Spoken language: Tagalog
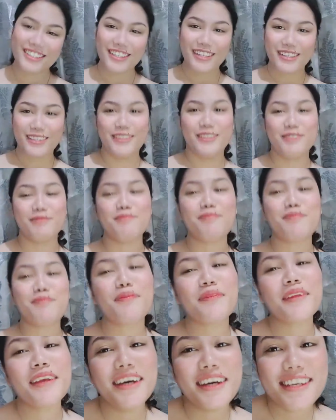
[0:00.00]
Charot.
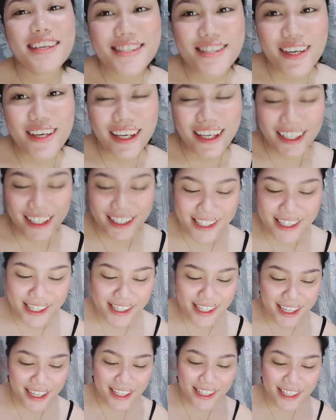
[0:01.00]
So, like a
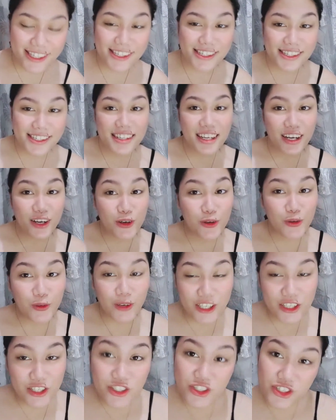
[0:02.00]
sixth na
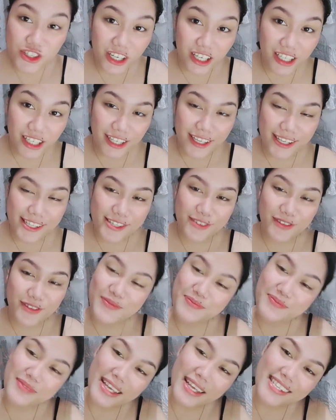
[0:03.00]
question is
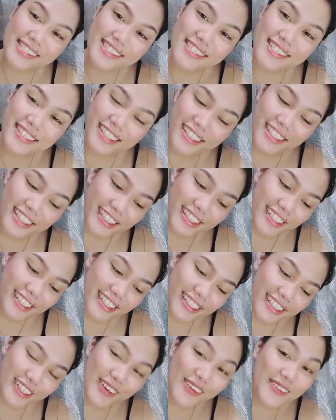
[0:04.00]
from Nasty
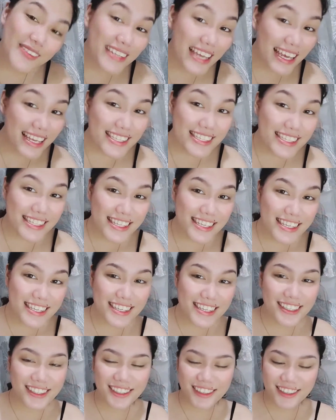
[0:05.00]
Hello, Nasty
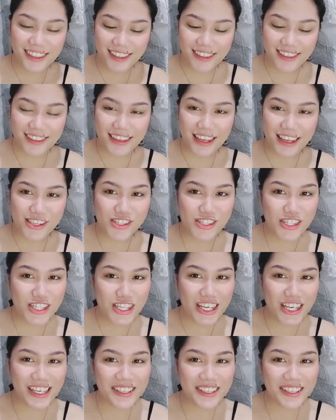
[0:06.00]
Nasni.